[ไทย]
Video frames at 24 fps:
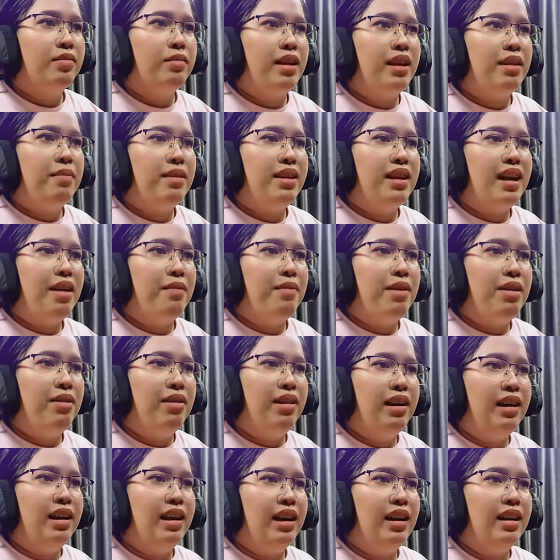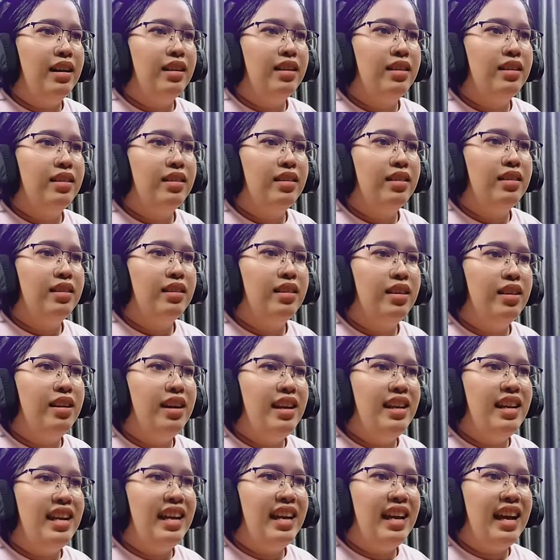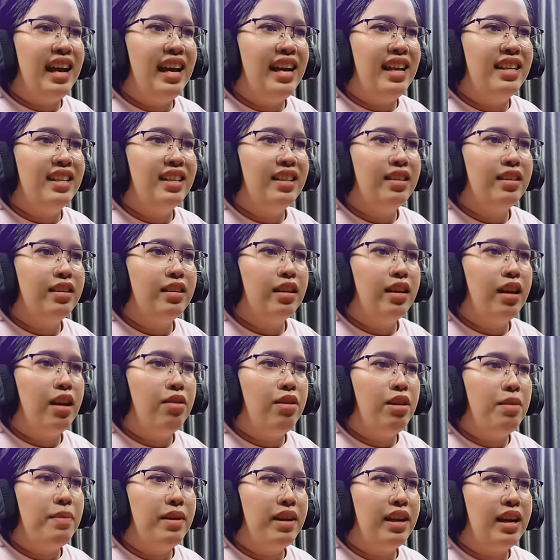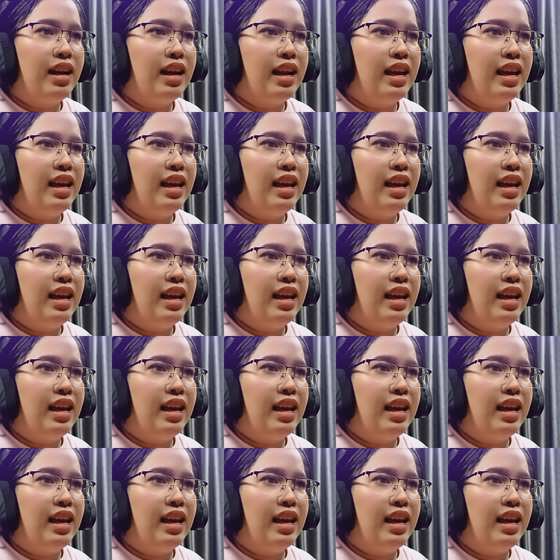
ไม่เห็นมีกราเวลเลยอ่ะเอ้ยนี่ไงอันนี้มันเค